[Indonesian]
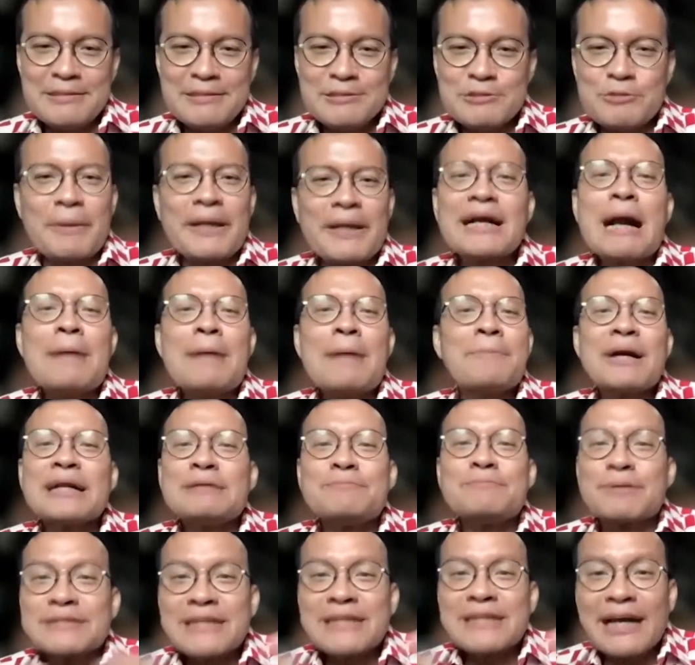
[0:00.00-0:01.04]
Supaya gampang
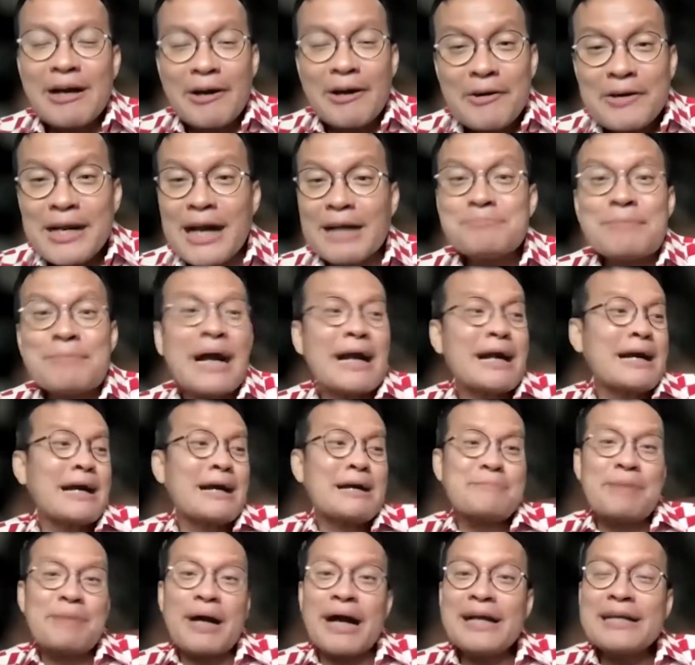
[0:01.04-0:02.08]
dipercaya orang kan. Nah,
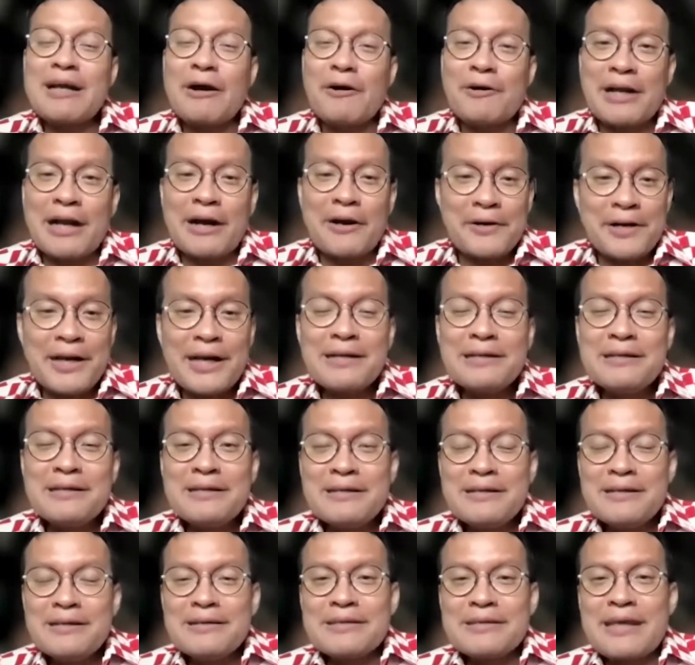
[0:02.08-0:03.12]
makanya orang-orang
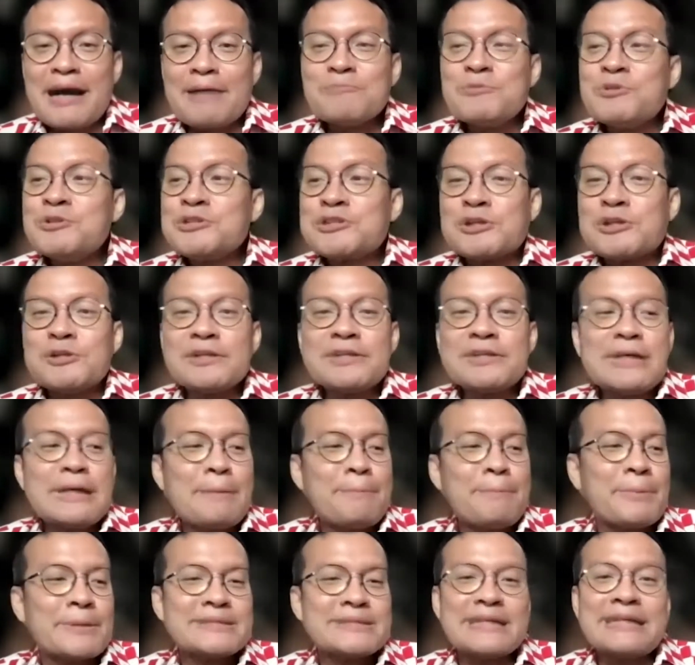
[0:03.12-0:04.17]
yang muncul di
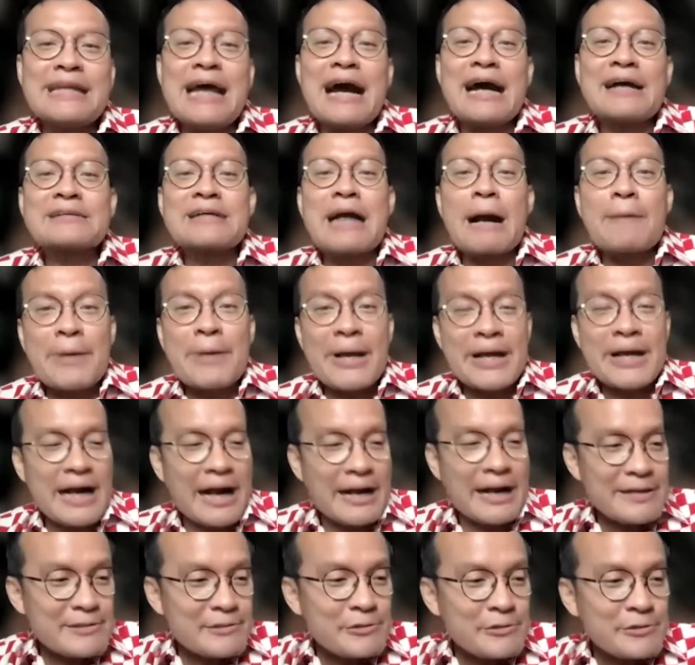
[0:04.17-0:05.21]
persidangan
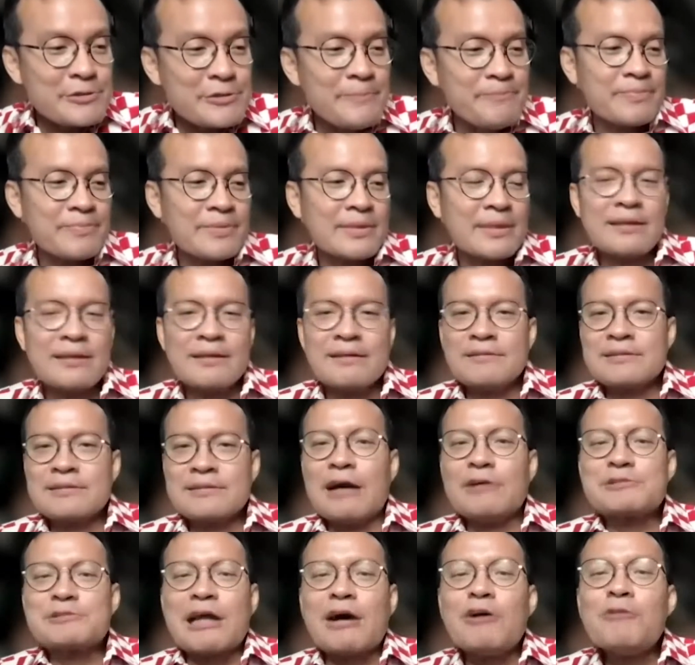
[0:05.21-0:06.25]
KPK itu
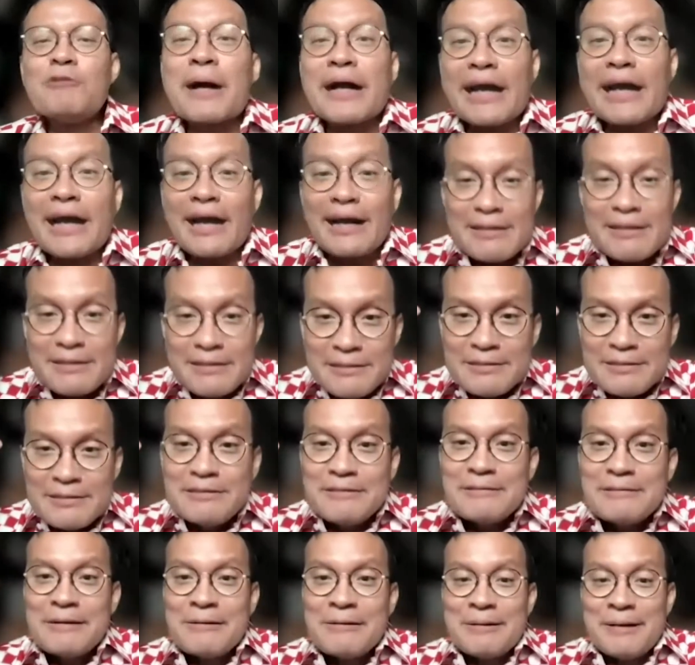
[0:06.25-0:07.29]
semuanya menggunakan
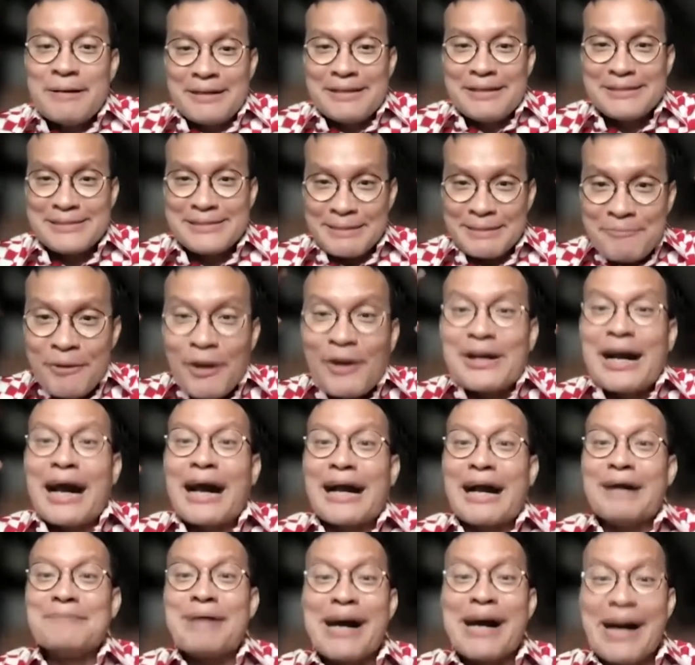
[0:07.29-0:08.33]
eh, simbol
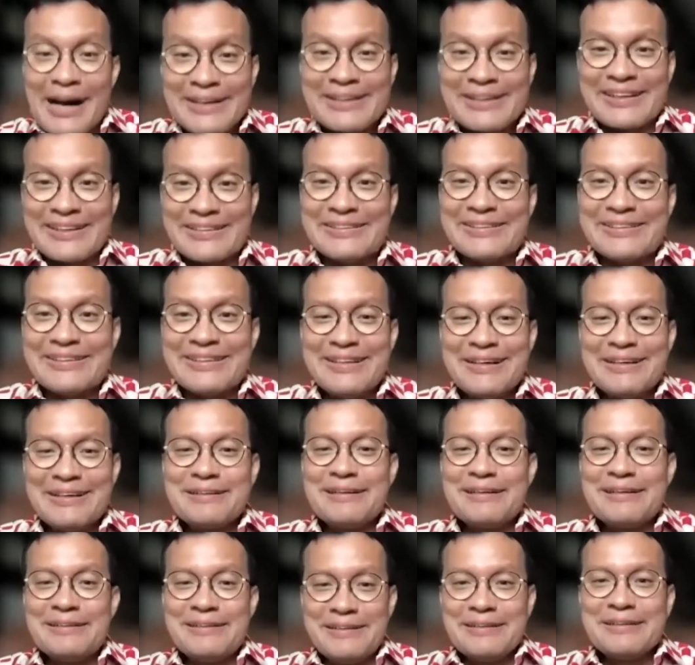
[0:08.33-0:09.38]
keagamaan gitu. Simbol
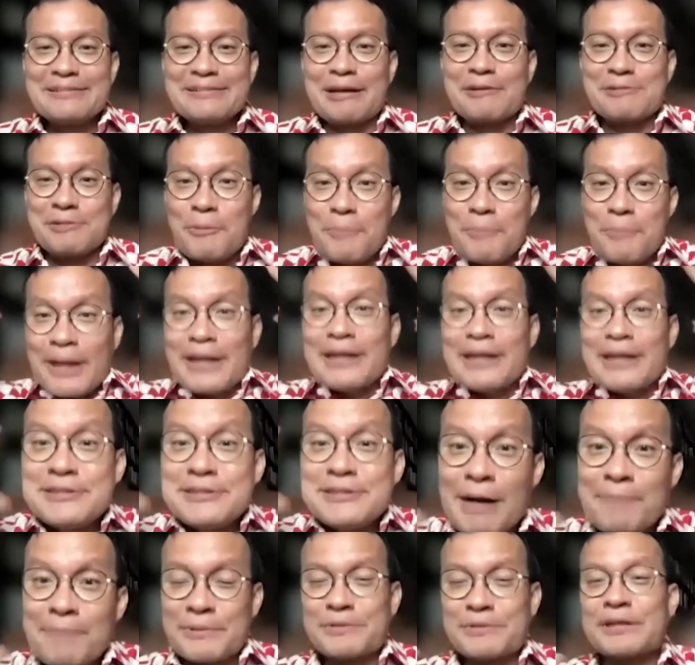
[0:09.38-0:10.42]
keagamaan. Atau pakai
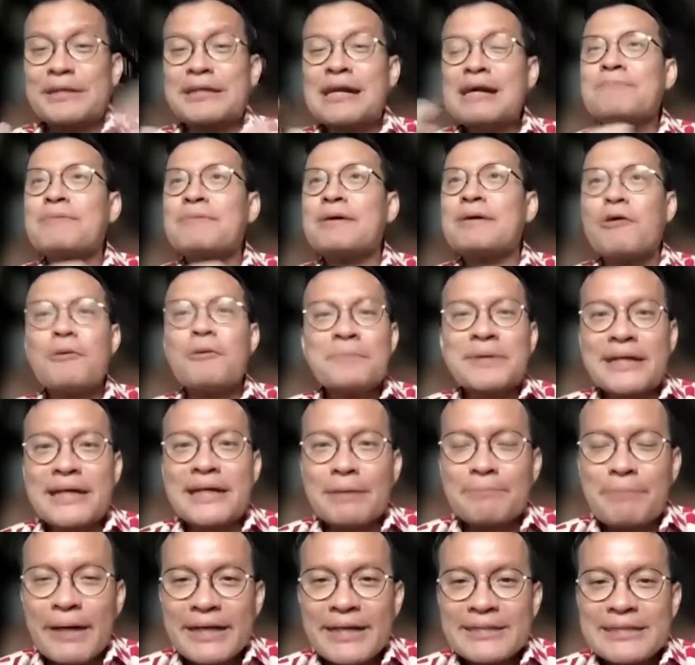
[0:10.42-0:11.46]
hijab gitu. Kenapa? Kok mendadak
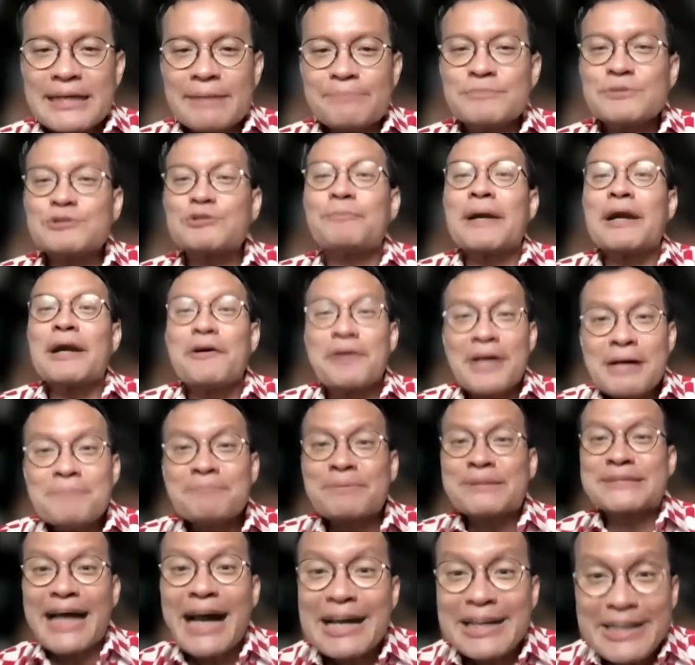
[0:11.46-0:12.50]
pakai hijab? Supaya orang
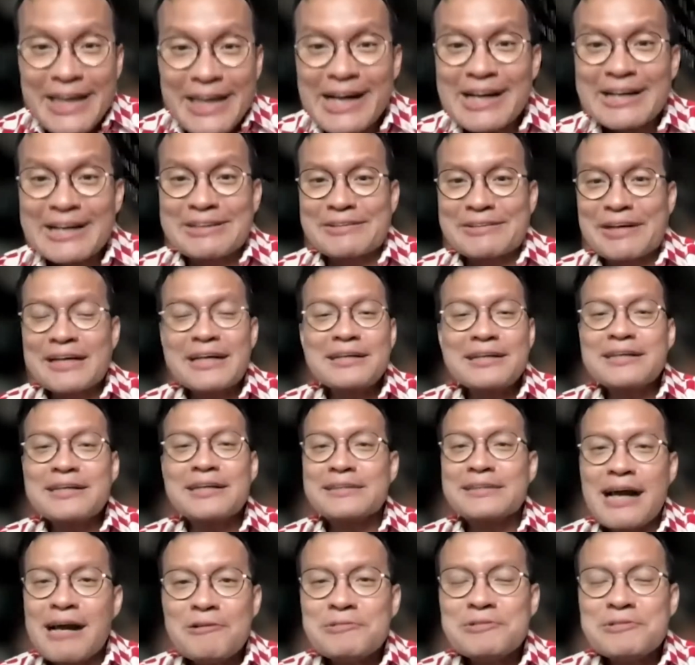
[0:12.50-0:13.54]
percaya gitu karena dia
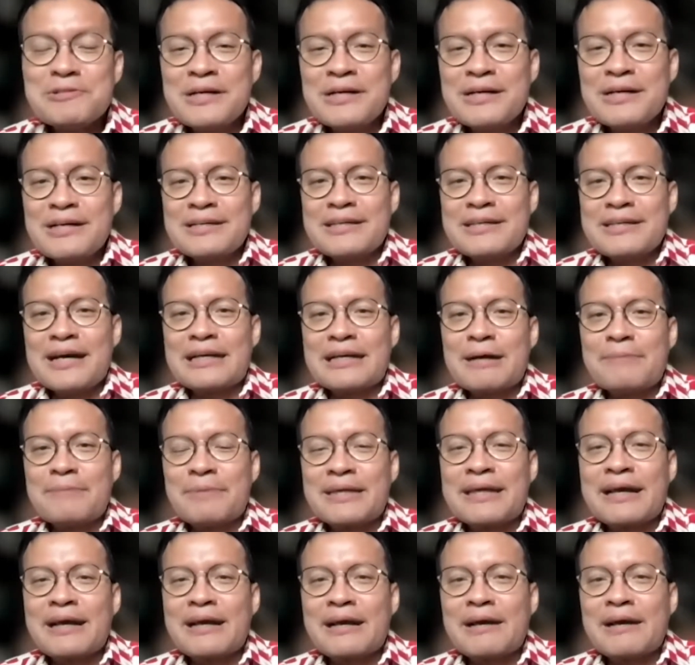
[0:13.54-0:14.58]
tahu yang
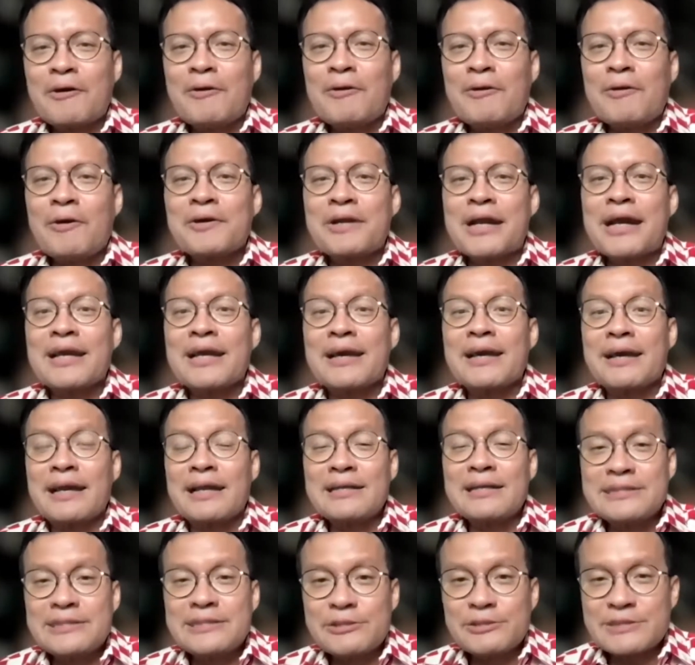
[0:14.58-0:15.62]
namanya orang yang
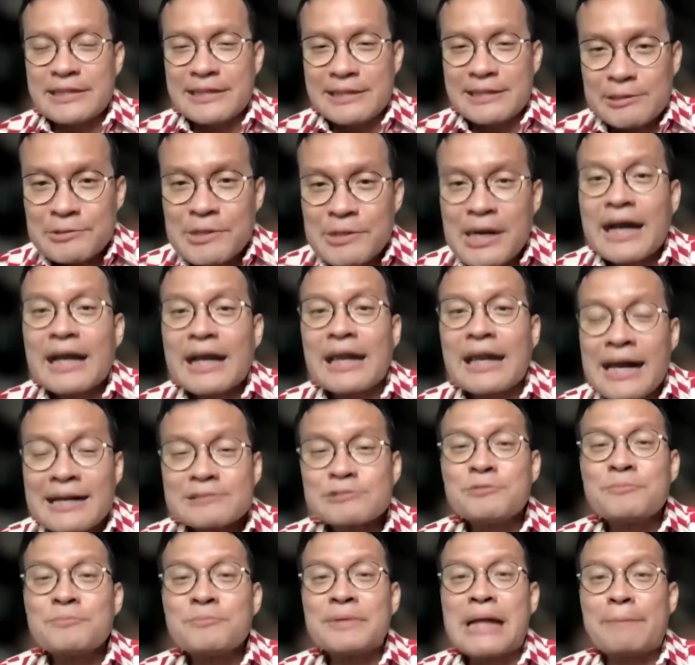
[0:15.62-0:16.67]
religius itu akan
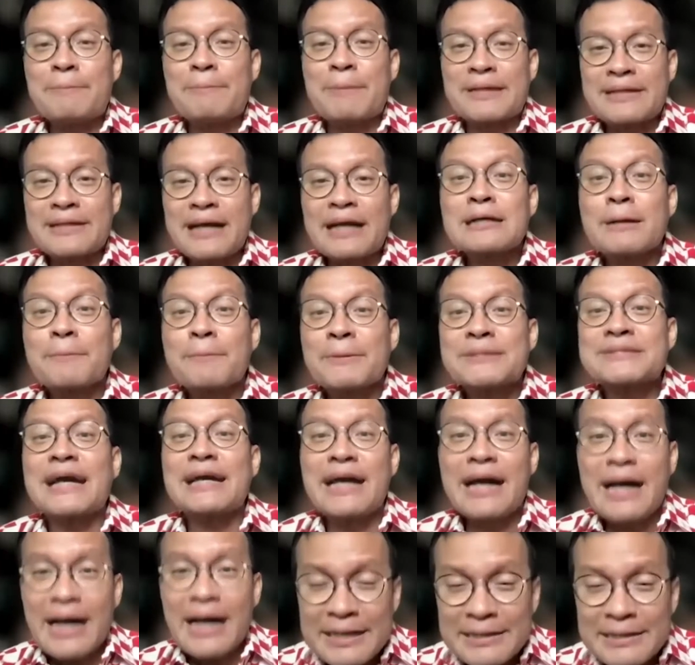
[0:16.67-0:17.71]
langsung mendapatkan
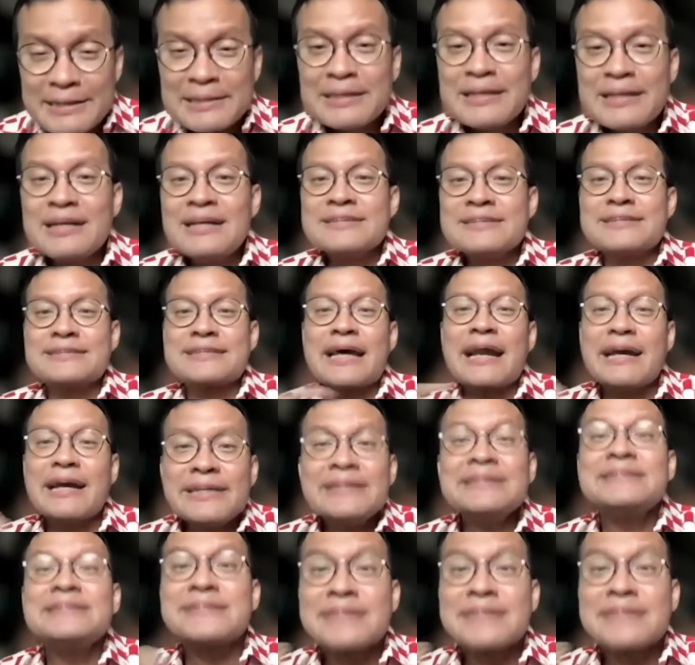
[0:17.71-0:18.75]
kepercayaan secara
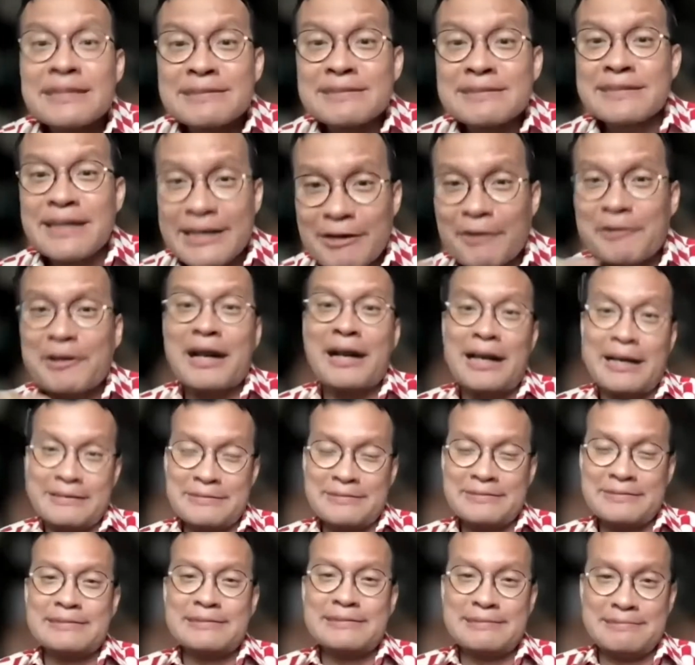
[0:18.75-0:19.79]
instan dari orang
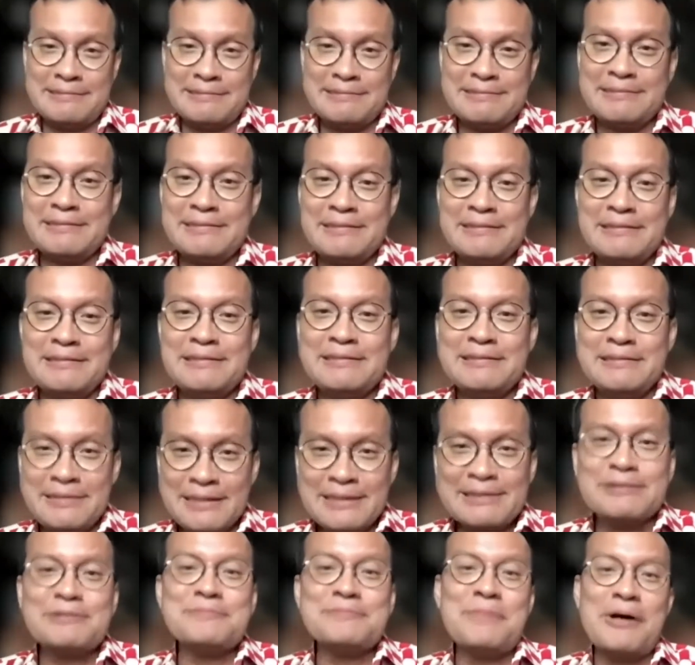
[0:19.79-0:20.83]
lain.
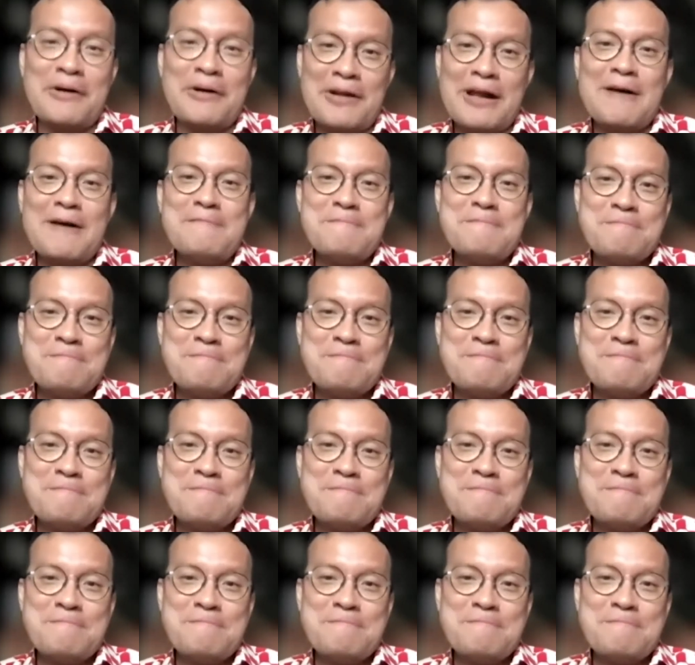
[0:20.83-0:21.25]
Itu Mbak Ola.